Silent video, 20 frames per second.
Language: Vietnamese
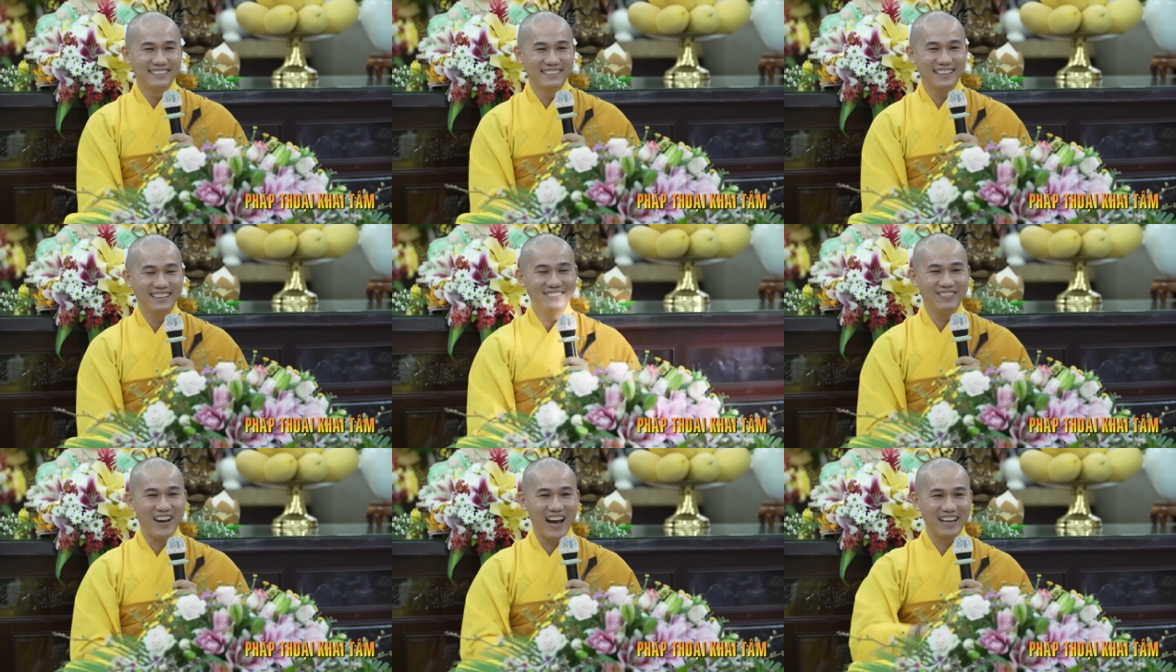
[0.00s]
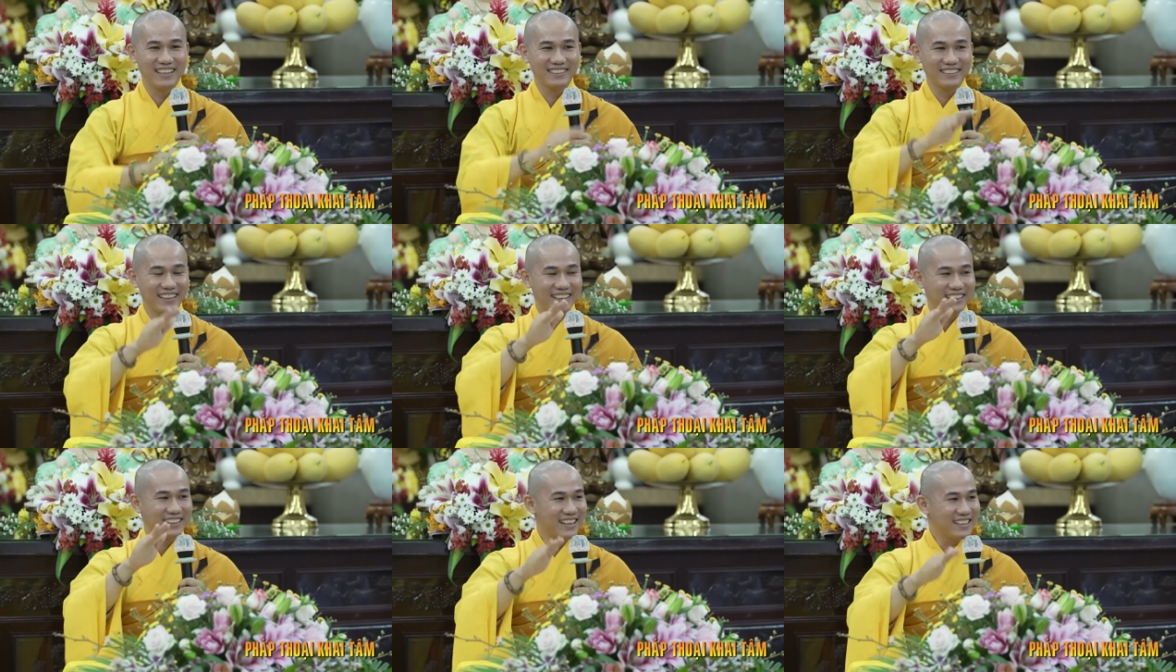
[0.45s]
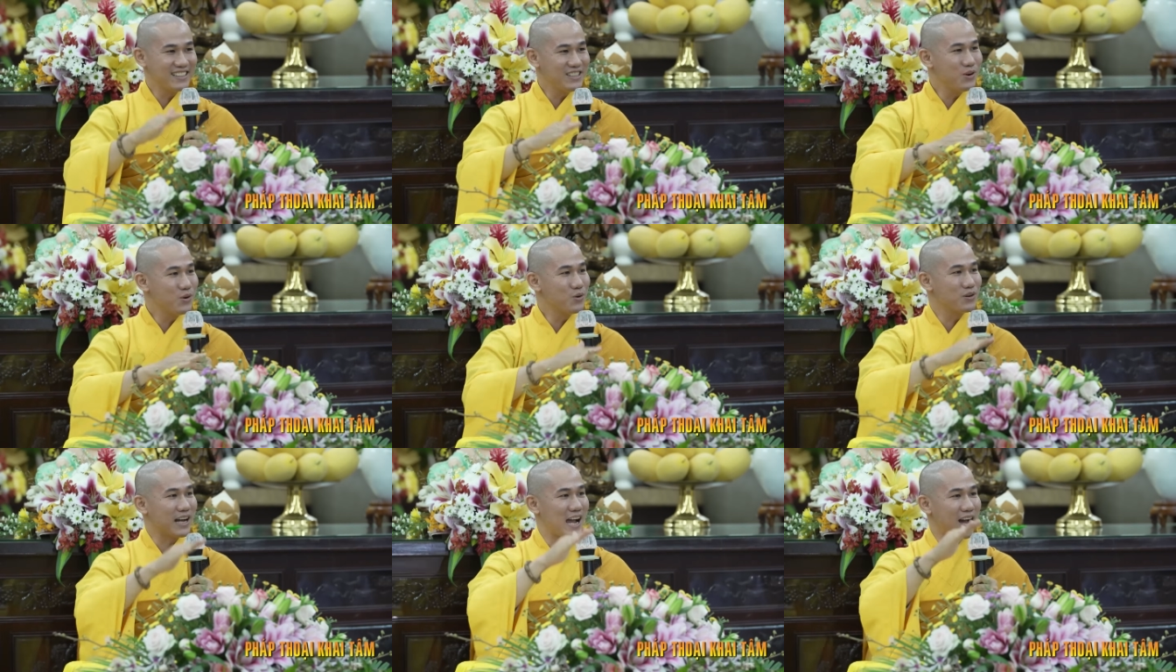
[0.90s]
Như vậy thì cái
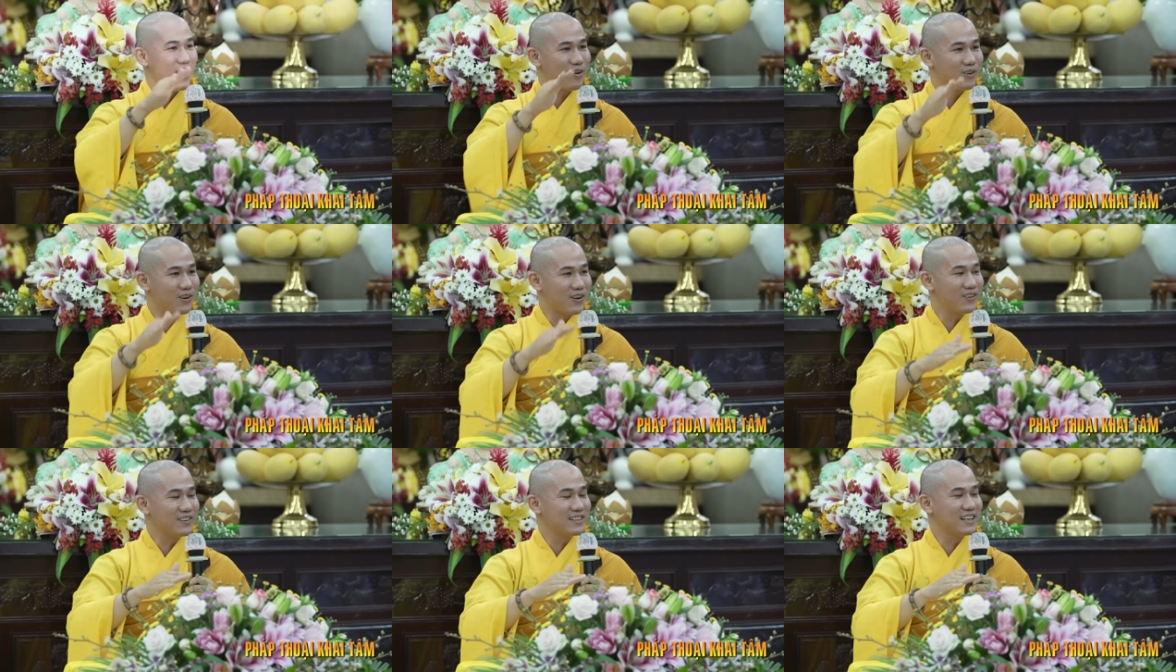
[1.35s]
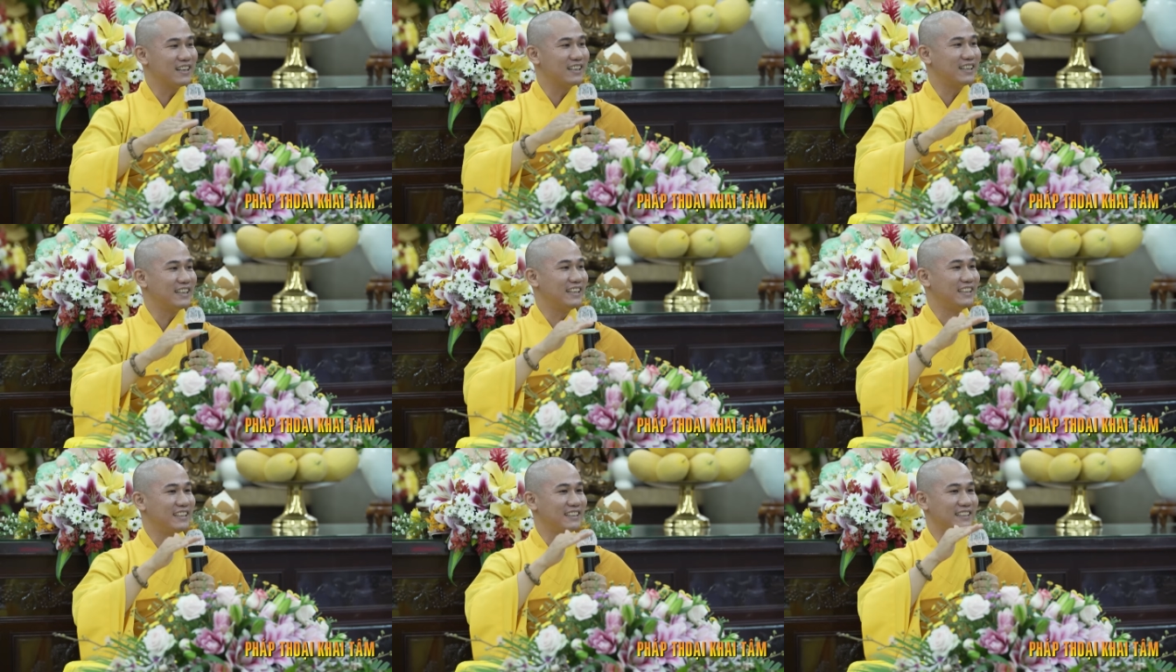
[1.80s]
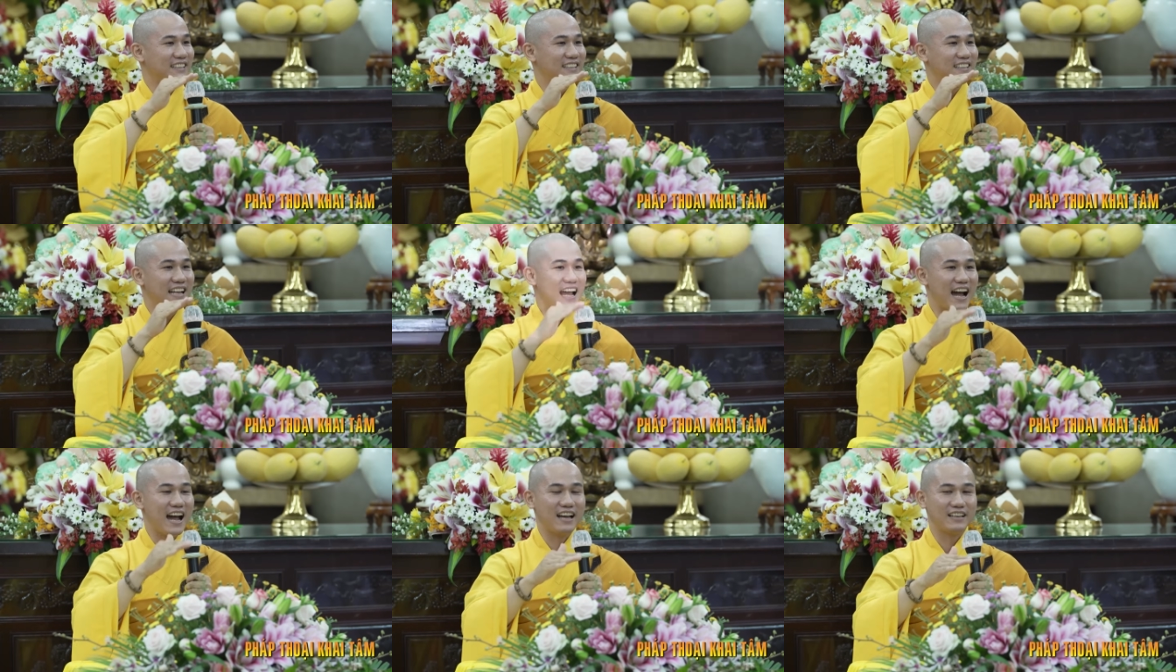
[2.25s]
nhu cầu con người
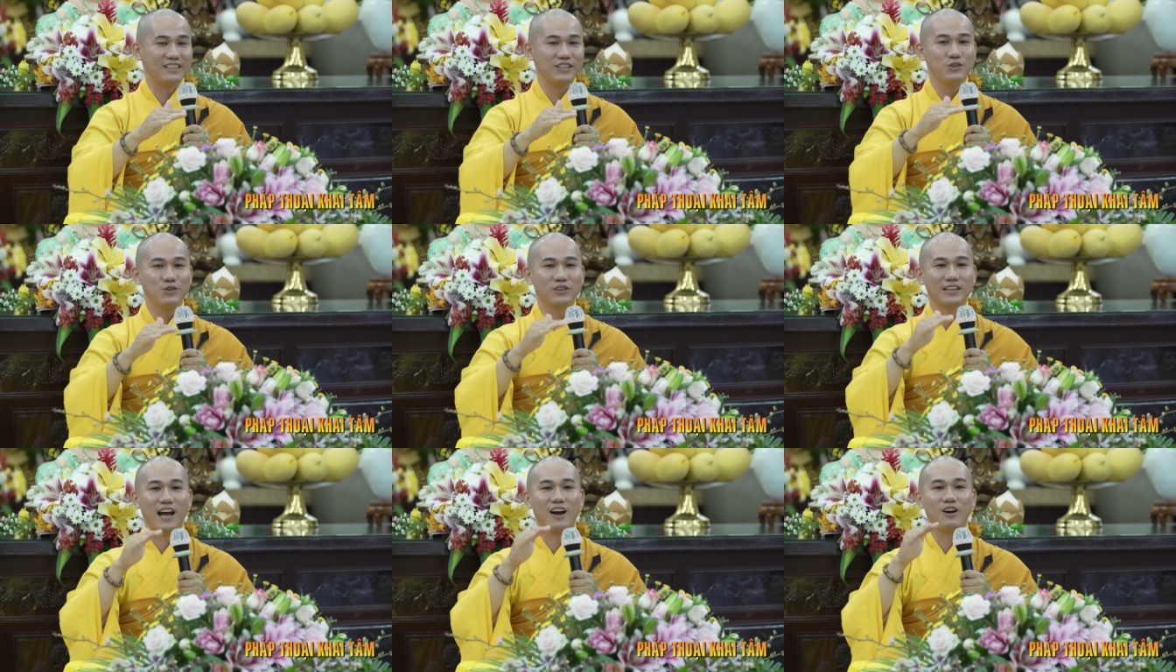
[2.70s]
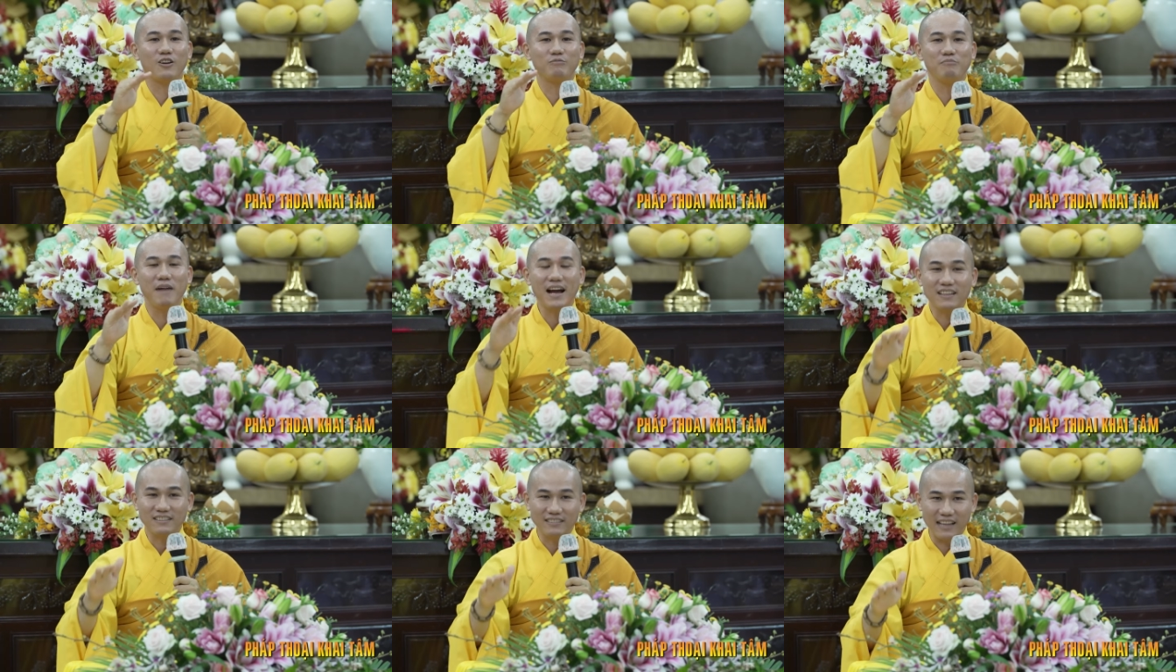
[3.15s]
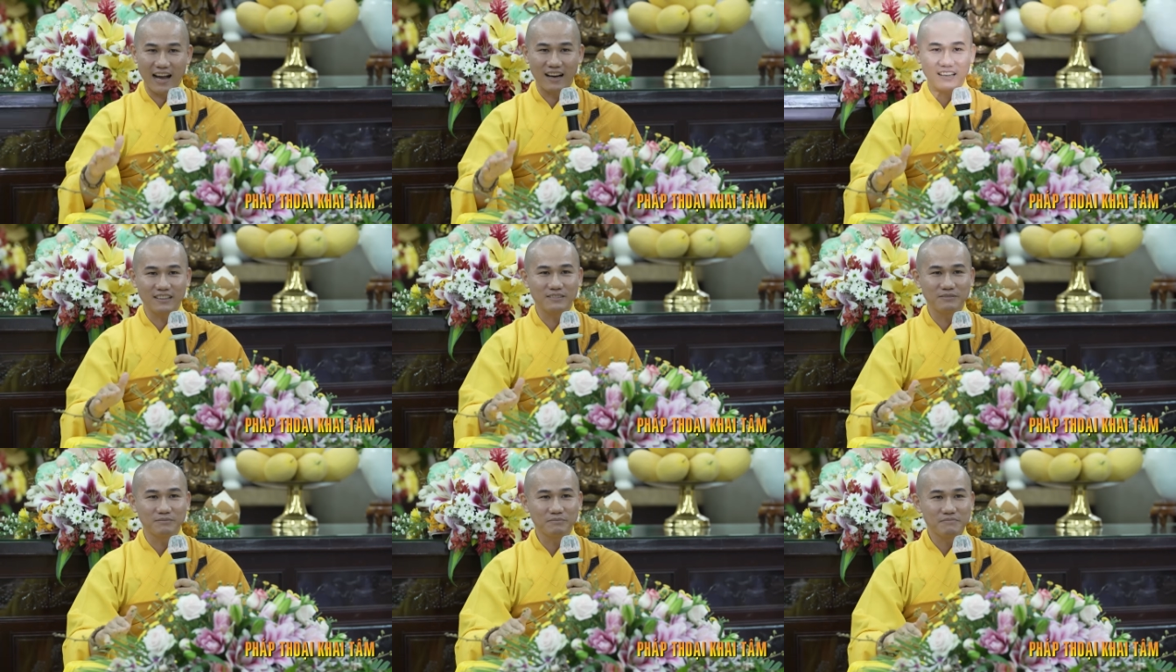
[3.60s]
là nhu cầu bất
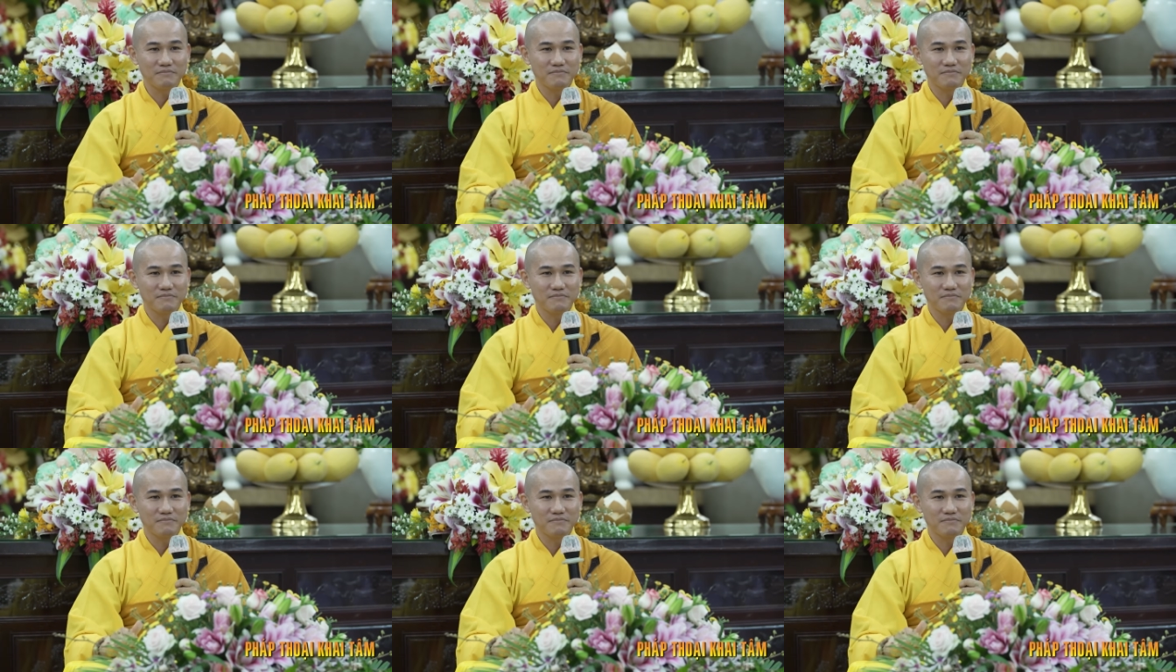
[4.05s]
tận.